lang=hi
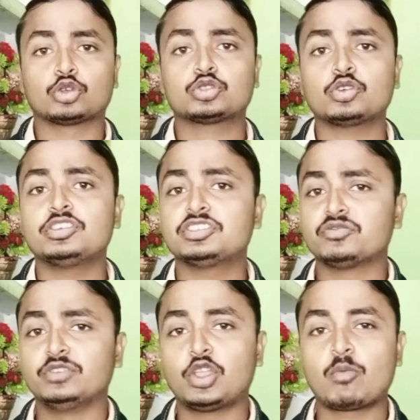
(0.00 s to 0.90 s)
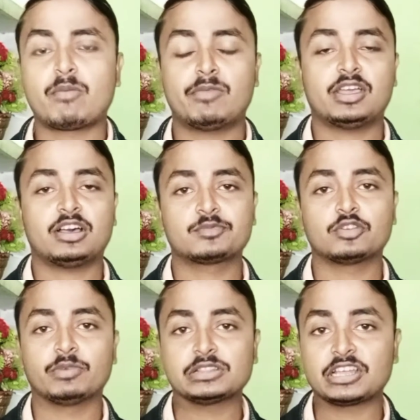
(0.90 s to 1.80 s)
दोस्तों इस वीडियो में मैं
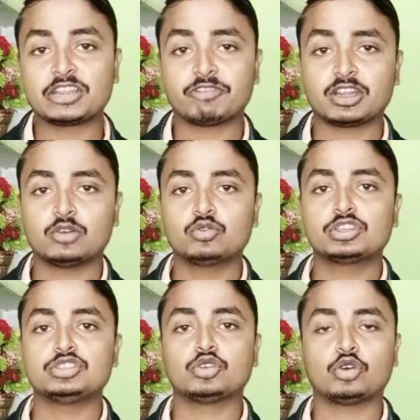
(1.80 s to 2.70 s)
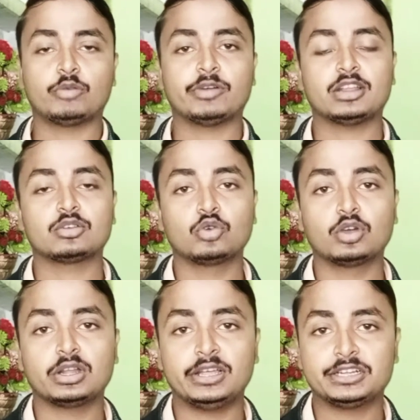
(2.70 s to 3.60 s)
आपको बताने वाला हूं कि जो हमारा
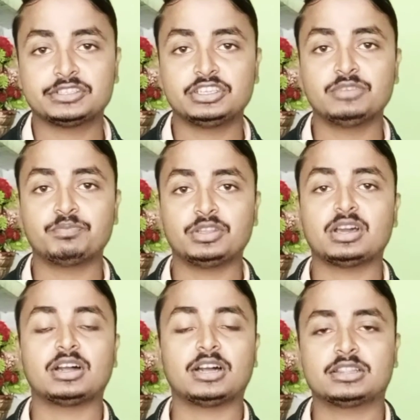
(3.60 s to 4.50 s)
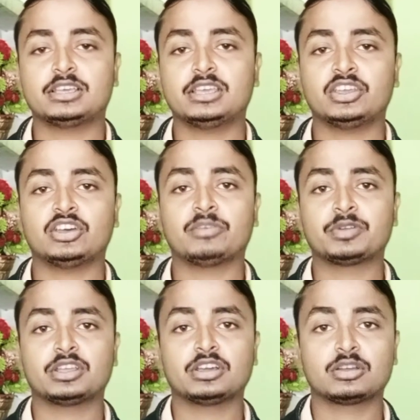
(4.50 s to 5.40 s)
गूगल सीन पिन आता है
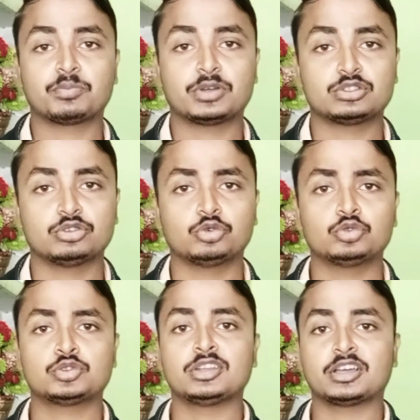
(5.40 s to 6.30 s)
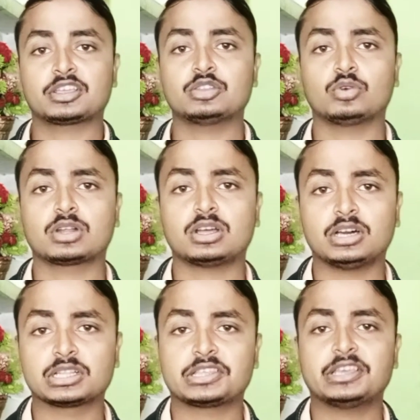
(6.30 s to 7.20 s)
अपने घर पर जो उस डाक के द्वारा
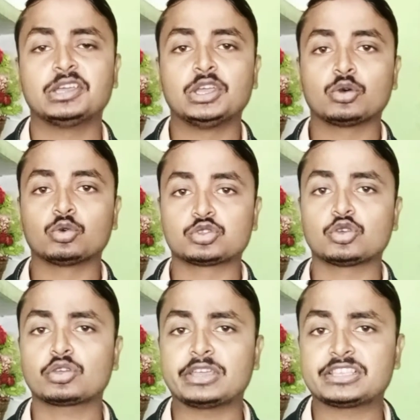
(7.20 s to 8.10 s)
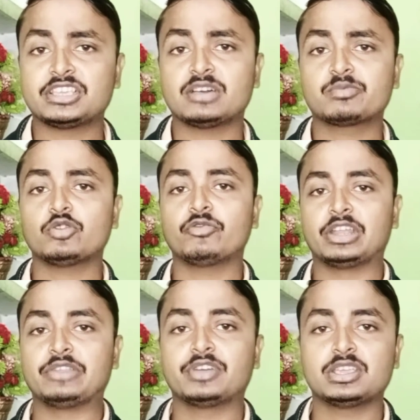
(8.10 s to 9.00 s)
आता है उसको कैसे आपको
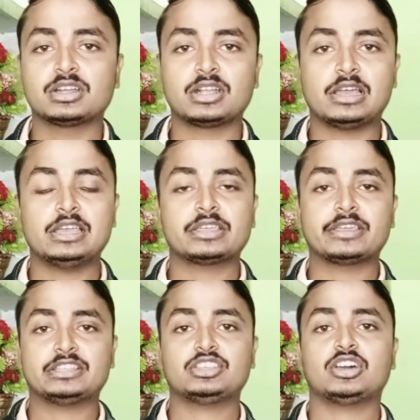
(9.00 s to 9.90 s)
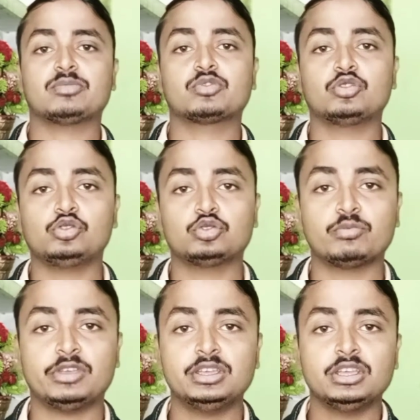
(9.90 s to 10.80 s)
वेरीफाई करना है कैसे आपको
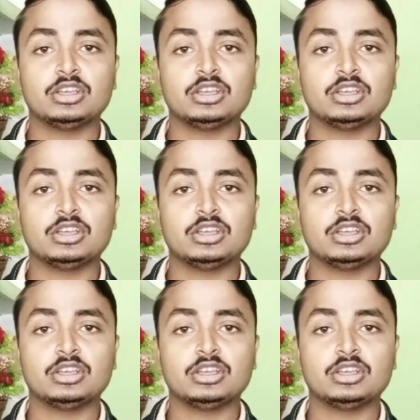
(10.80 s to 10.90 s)
उसमें